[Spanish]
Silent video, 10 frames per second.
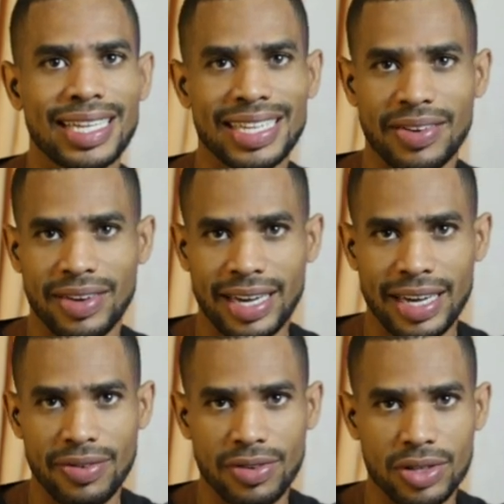a
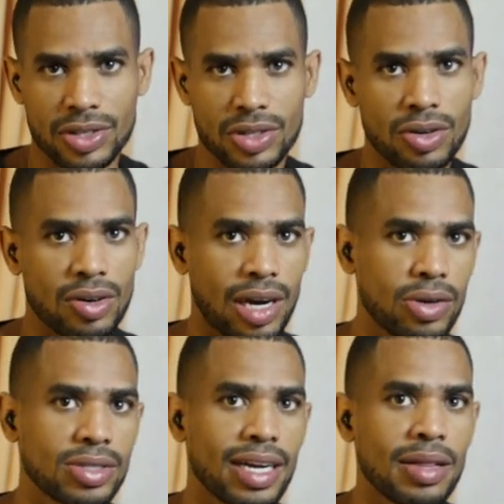trabajar Photoshop, a
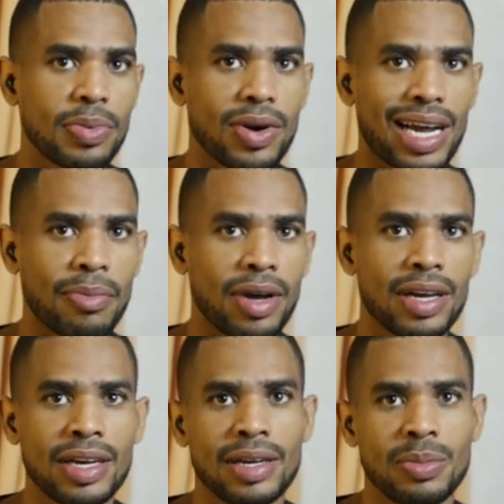usar el programa,
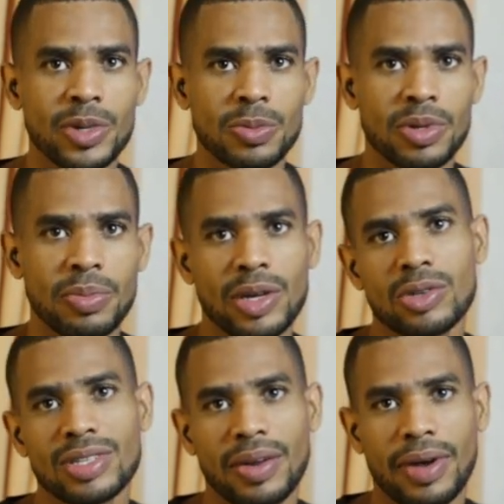mis
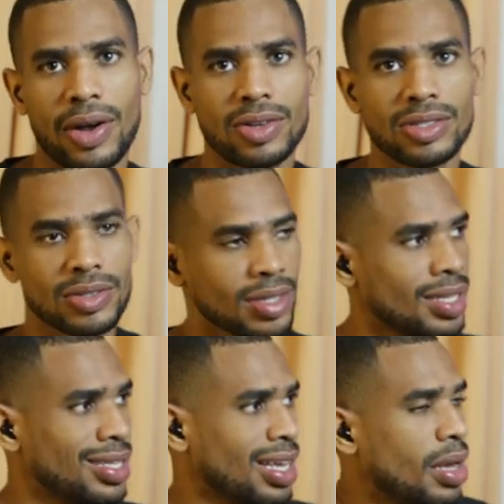primeros trabajos.
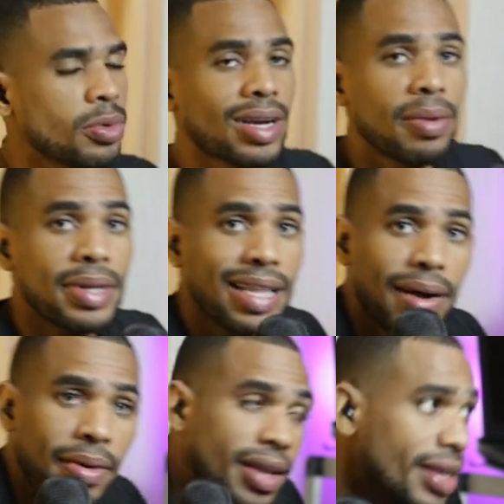de buscar mi
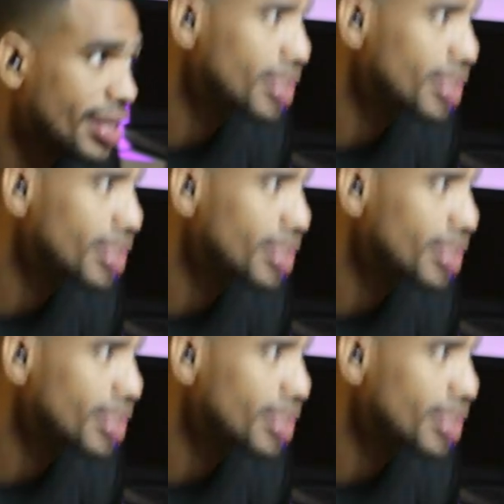tablet.